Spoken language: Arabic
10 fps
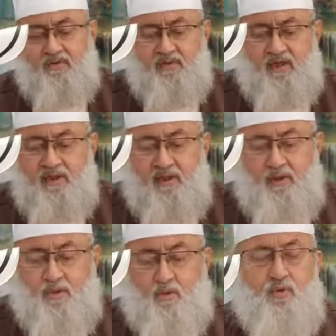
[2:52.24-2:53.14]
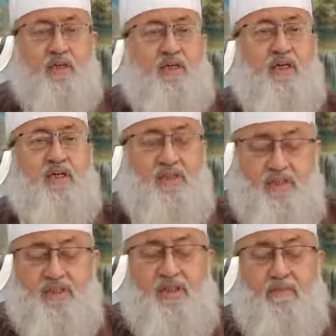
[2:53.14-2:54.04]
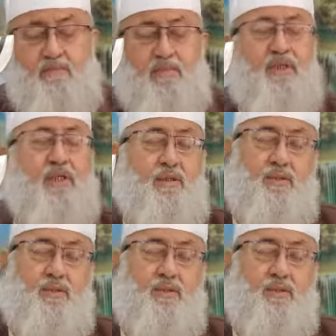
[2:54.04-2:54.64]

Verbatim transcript: حتى يخرج نقيا من